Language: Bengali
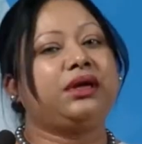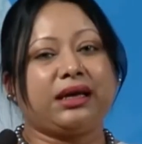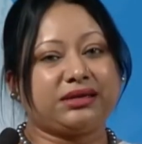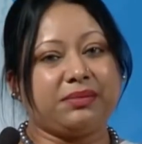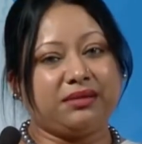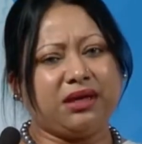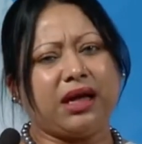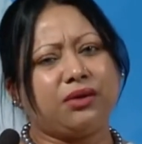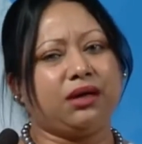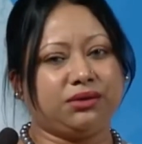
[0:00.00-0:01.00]
ধ্যান করে
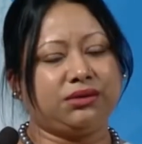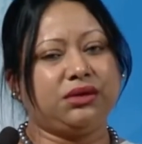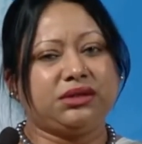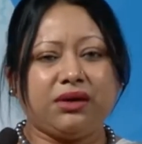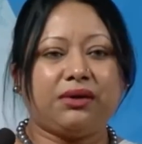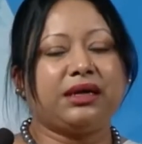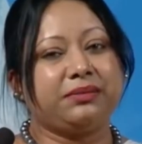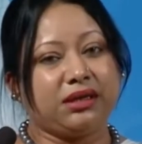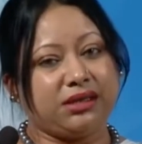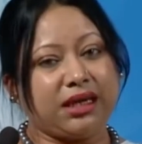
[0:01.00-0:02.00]
আপনার মধ্যে
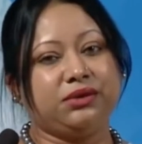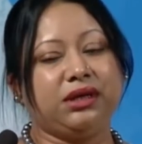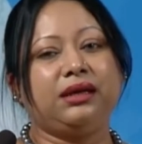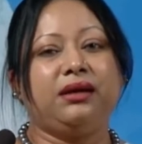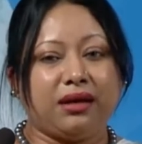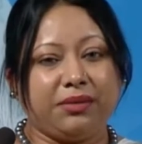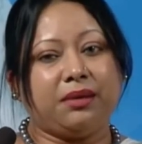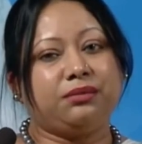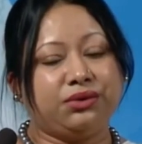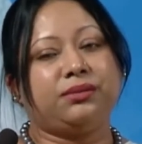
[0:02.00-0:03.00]
অতিচেতনের
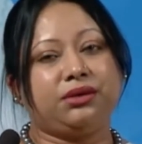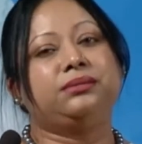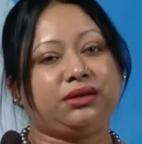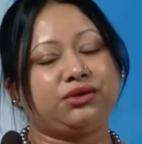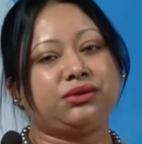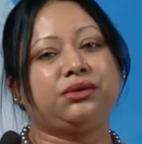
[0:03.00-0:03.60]
উন্মেষ হতলে